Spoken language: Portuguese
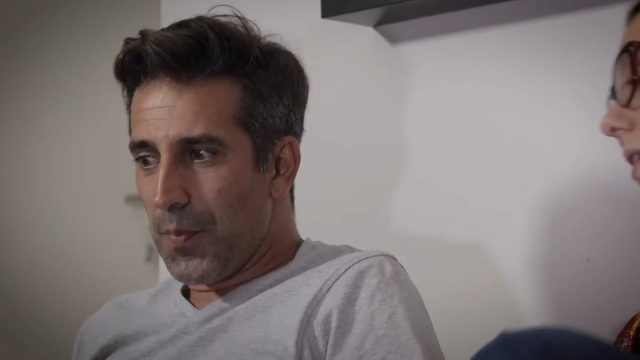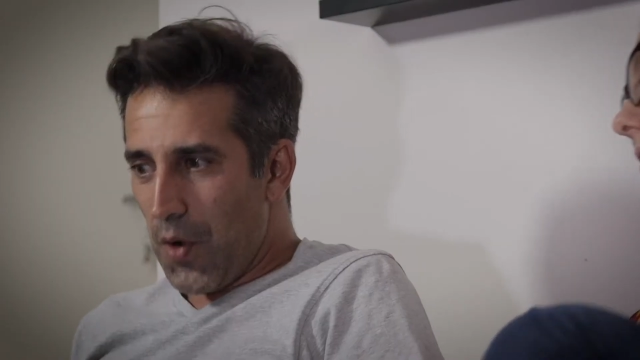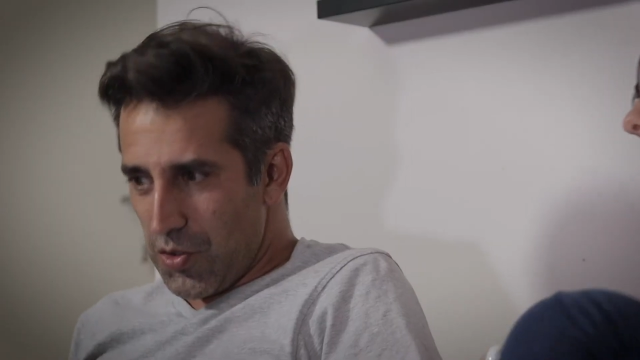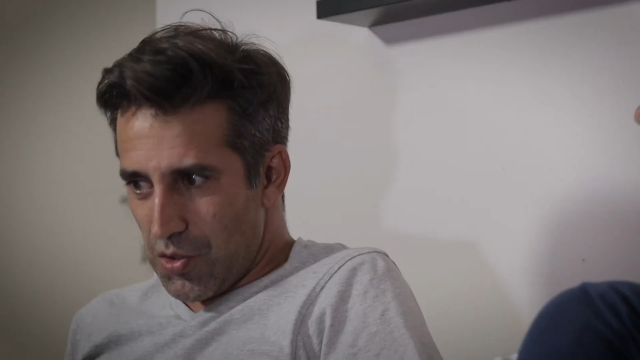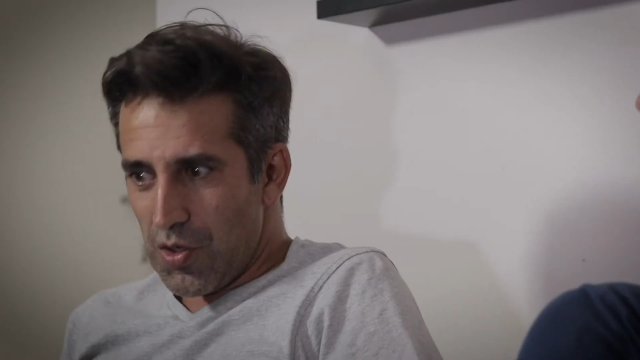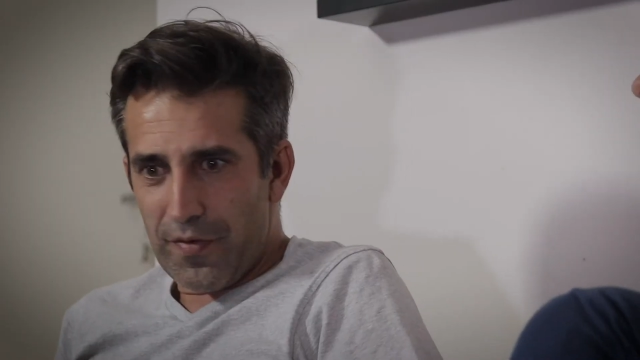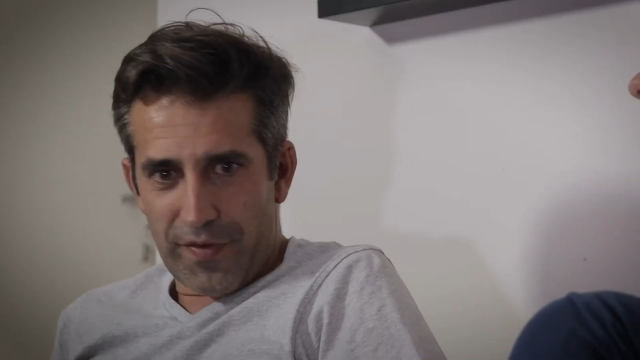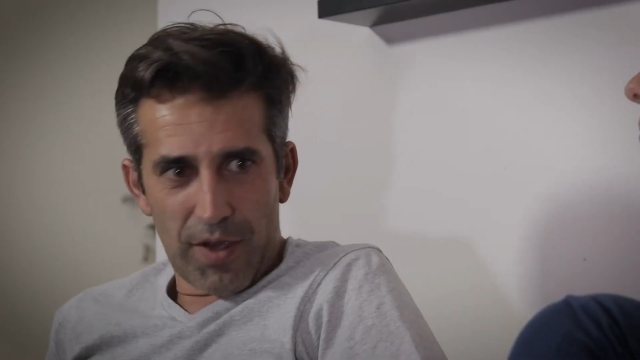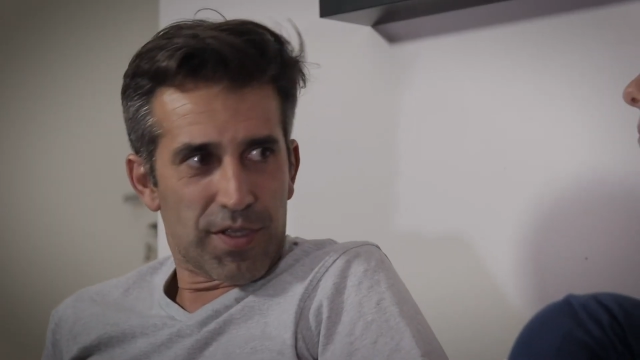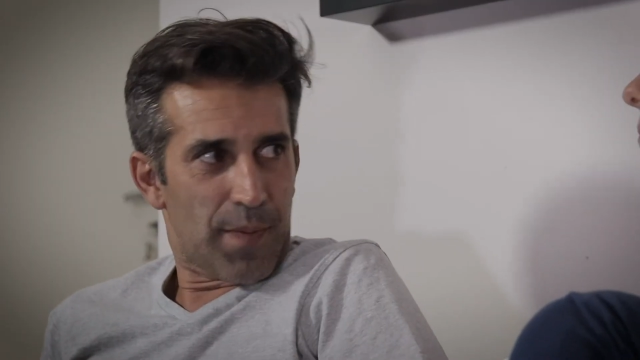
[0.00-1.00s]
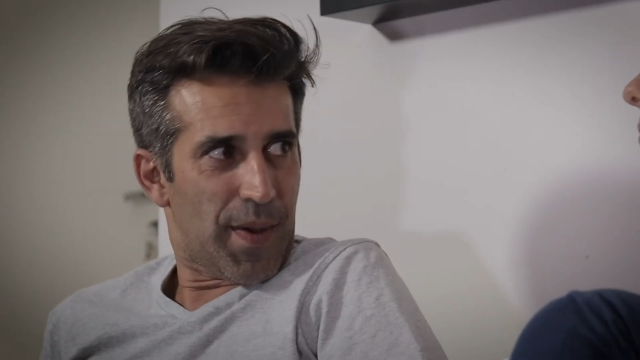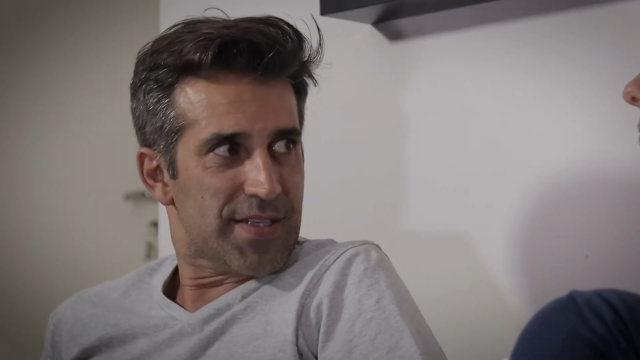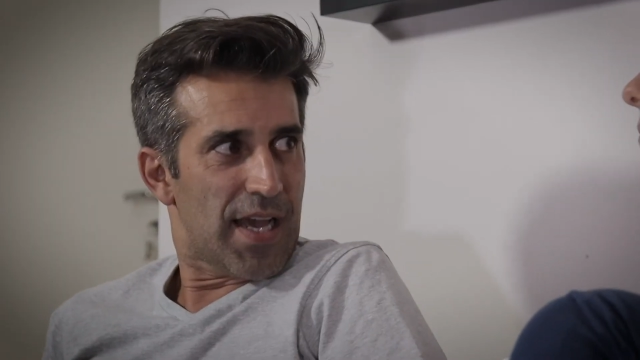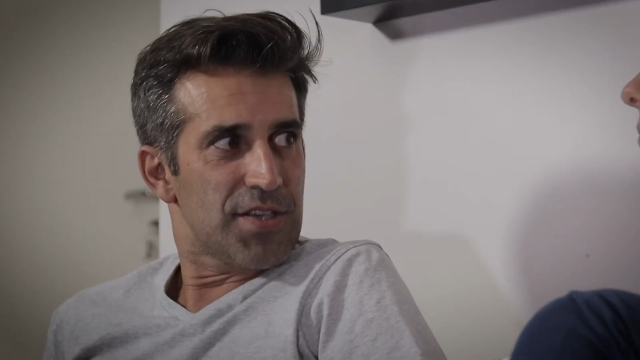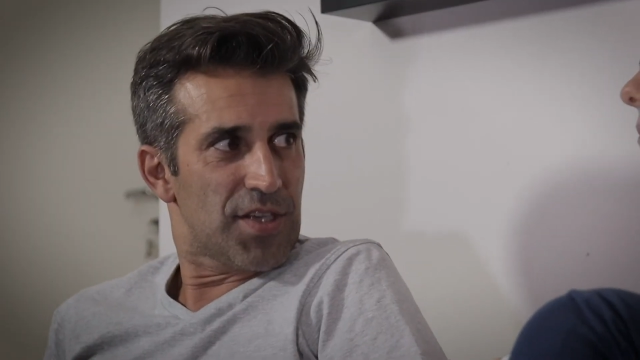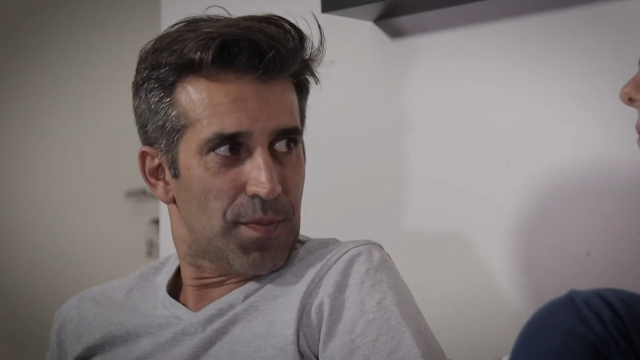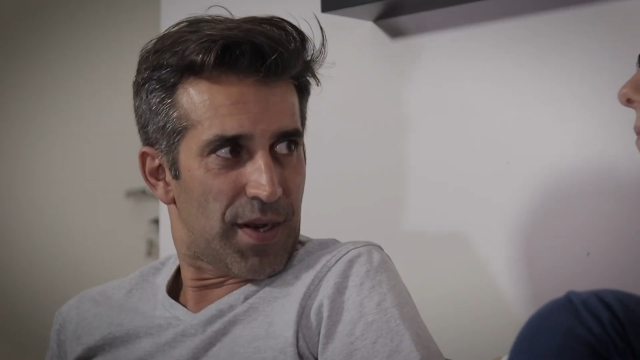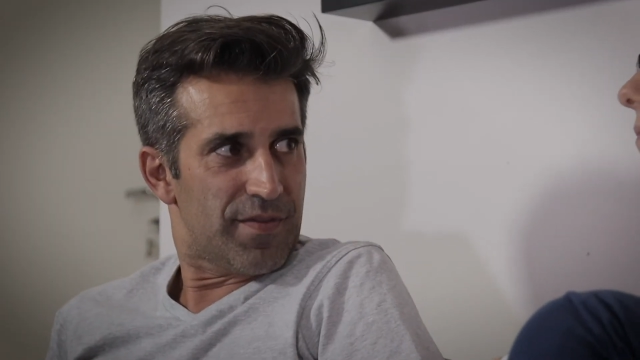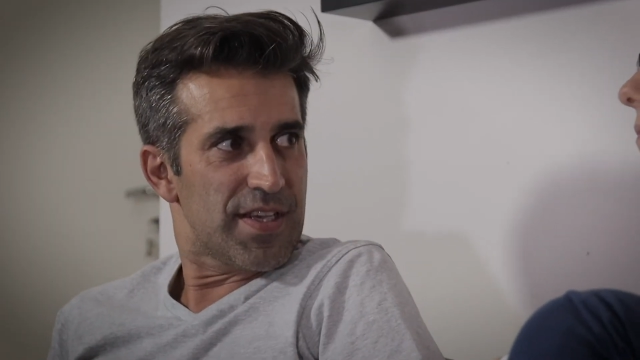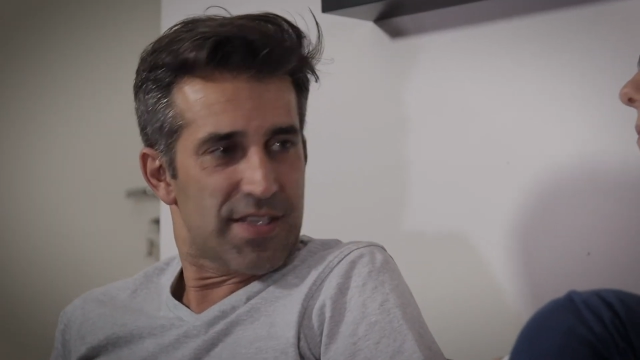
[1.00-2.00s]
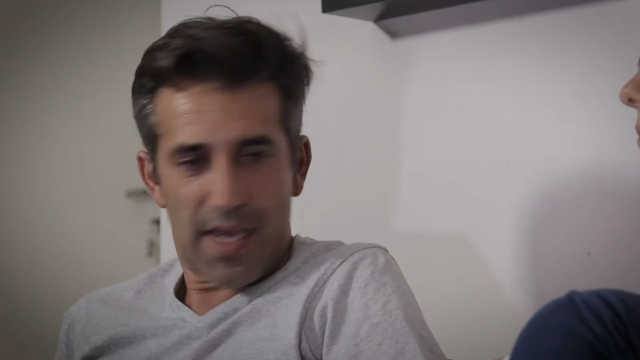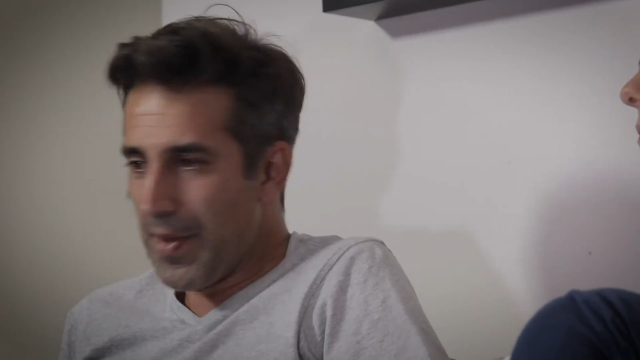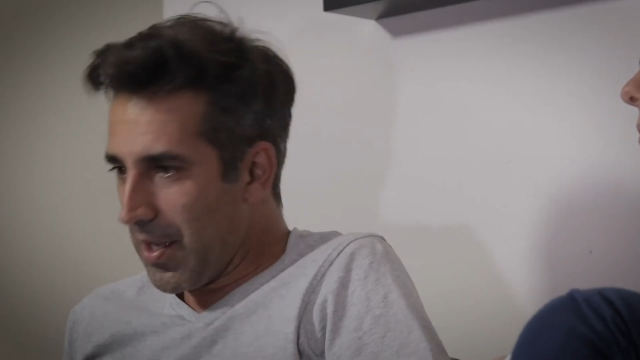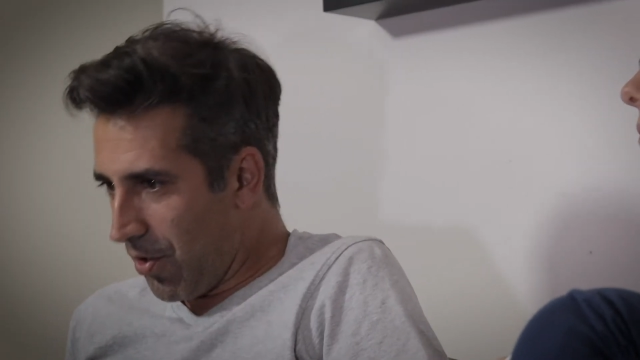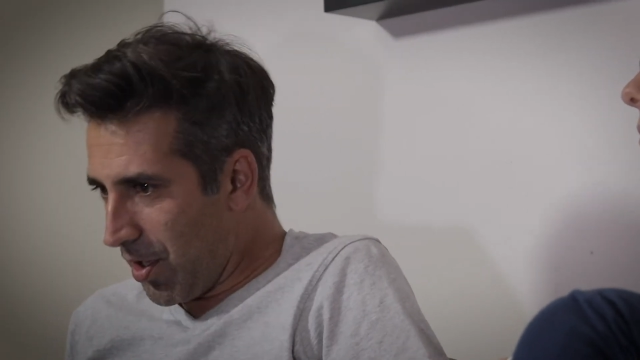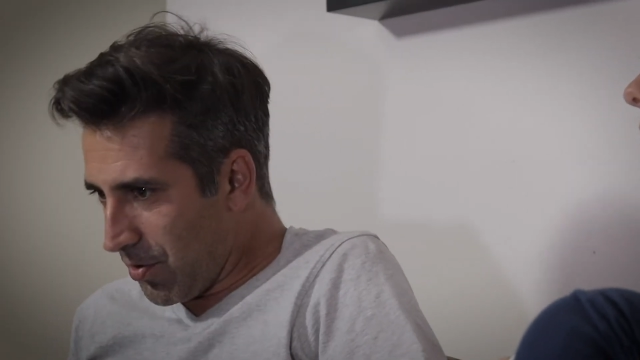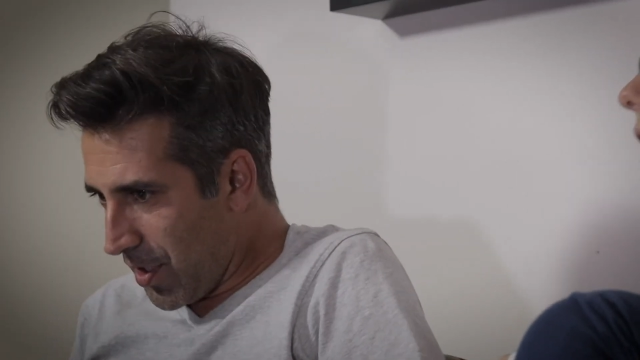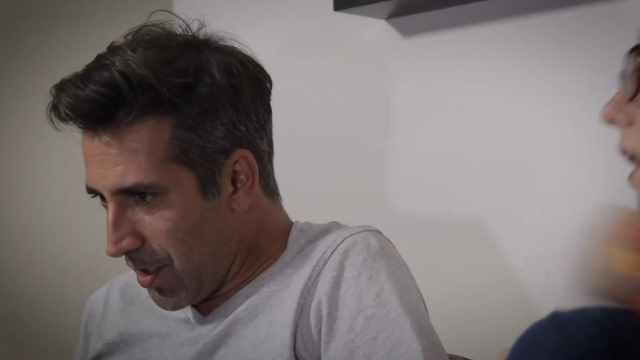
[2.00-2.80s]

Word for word: Eu posso só ver outra passagem para ver se é melhor ou